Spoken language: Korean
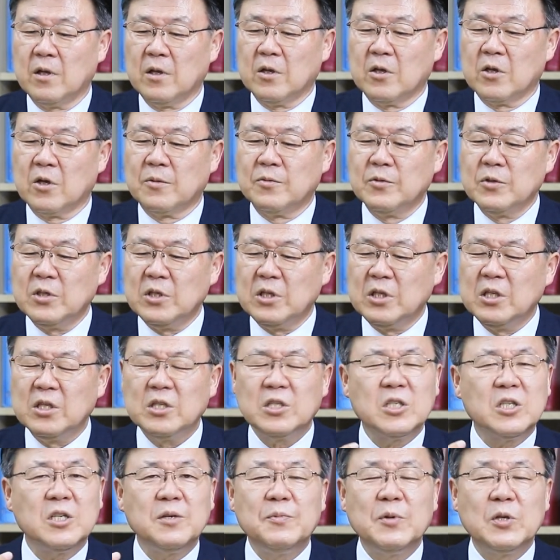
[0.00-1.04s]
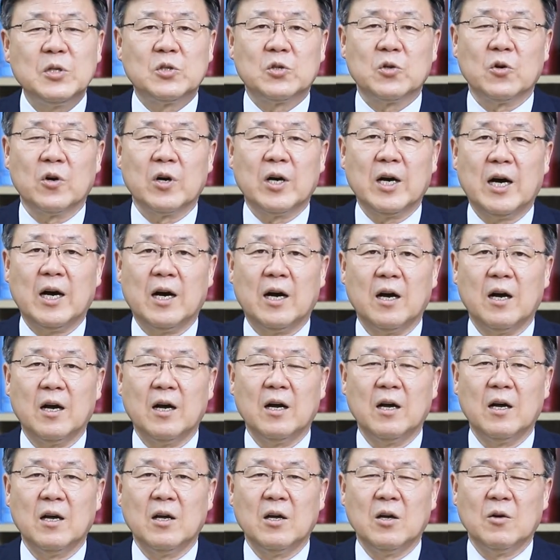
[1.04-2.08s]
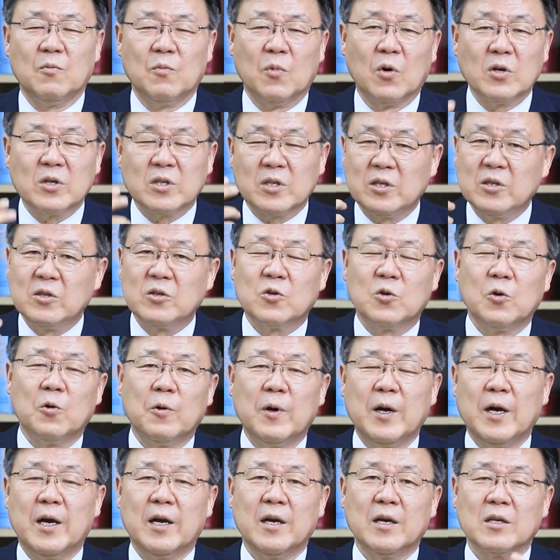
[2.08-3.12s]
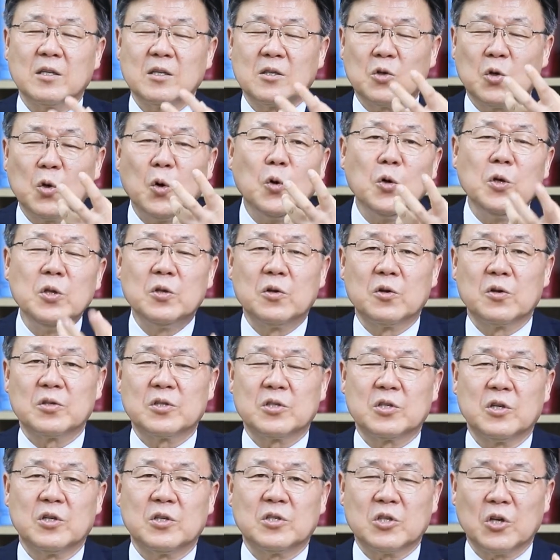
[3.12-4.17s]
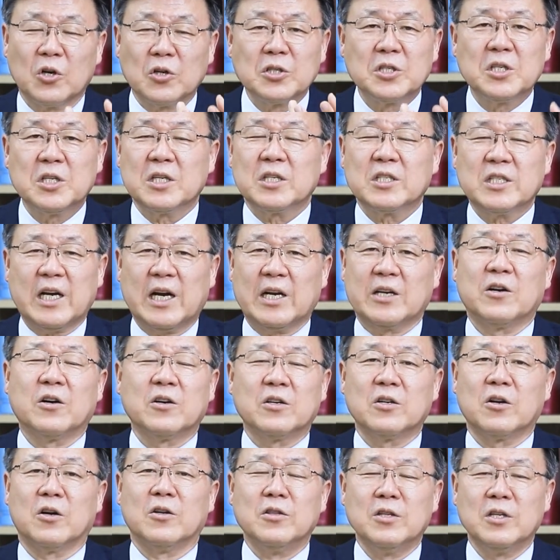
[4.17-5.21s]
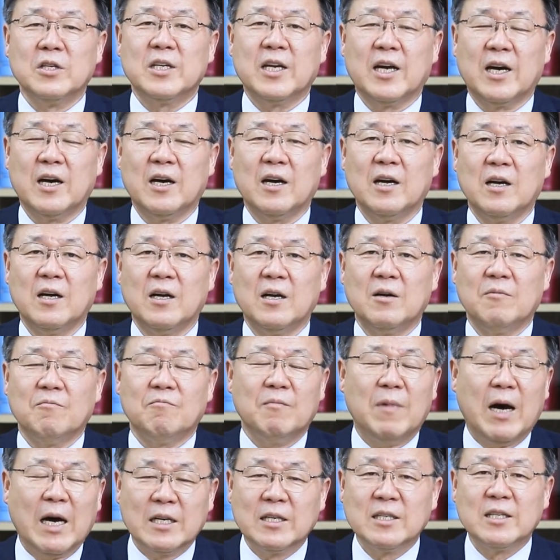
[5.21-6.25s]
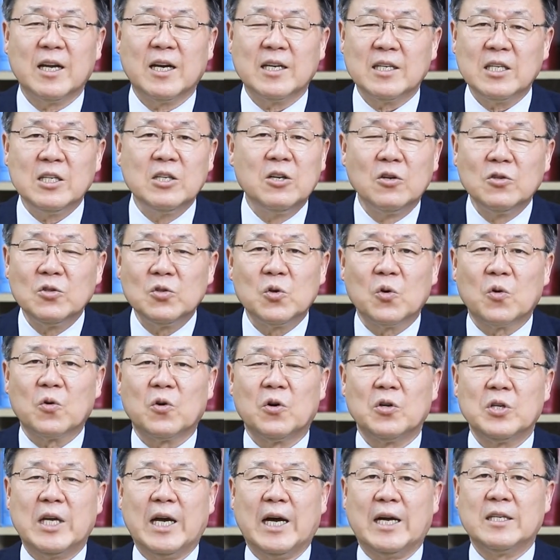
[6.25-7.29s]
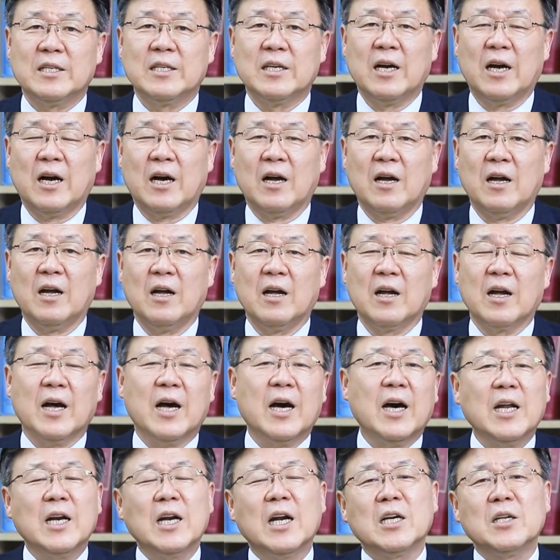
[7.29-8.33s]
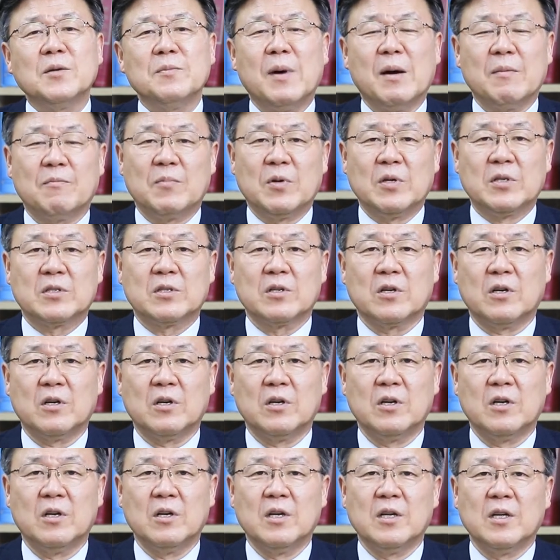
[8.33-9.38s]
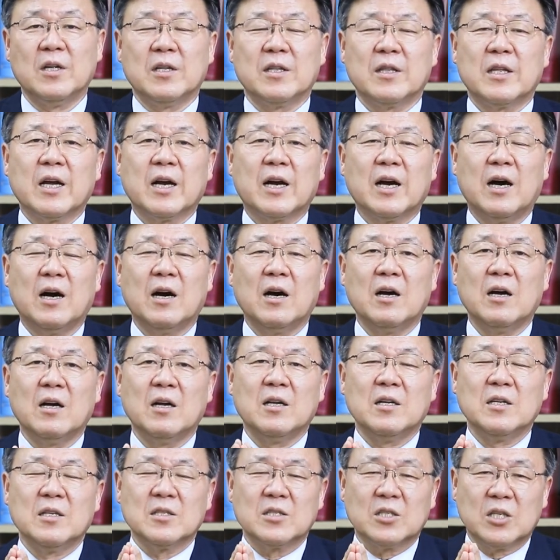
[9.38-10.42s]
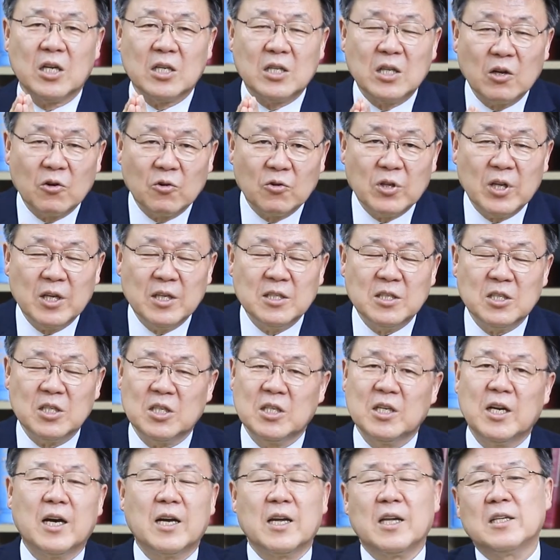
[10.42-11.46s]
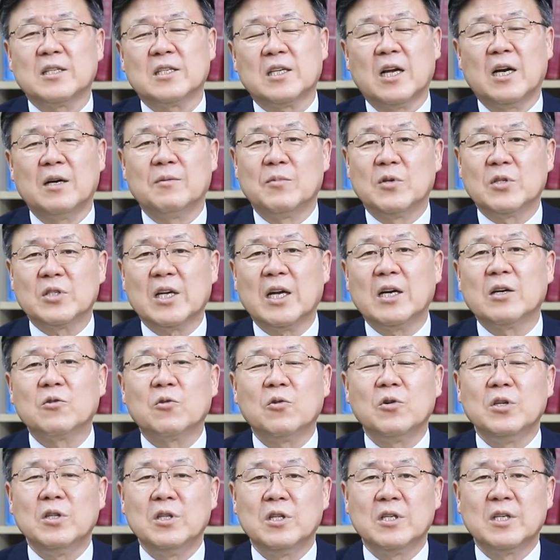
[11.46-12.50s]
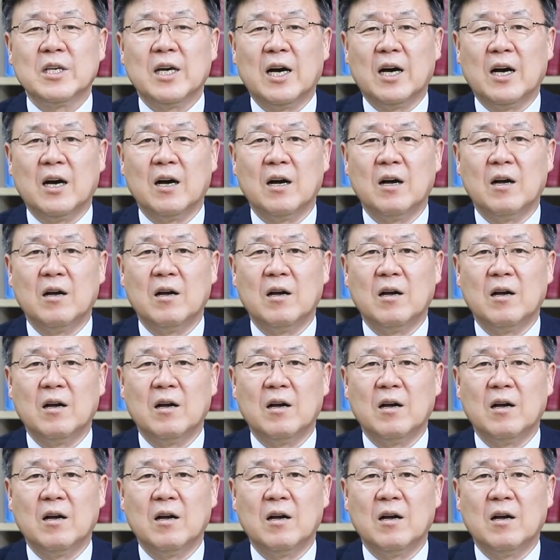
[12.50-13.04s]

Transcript: 여러분 이 11조가 뭐 그 교회 교인으로서 정식 자격을 얻느냐 마느냐 이런 조건이 아니라 하나님 앞에서 내가 제대로 된 신앙의 삶을 살고 있느냐